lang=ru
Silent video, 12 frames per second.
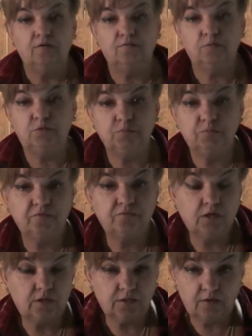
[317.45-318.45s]
в общем-то,
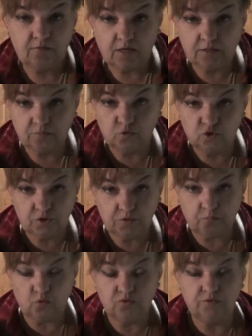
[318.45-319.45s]
вдохновляет, можете
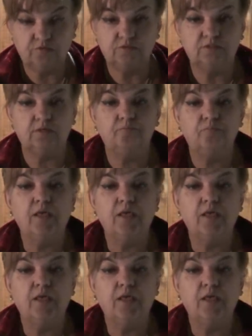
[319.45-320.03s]
пользоваться.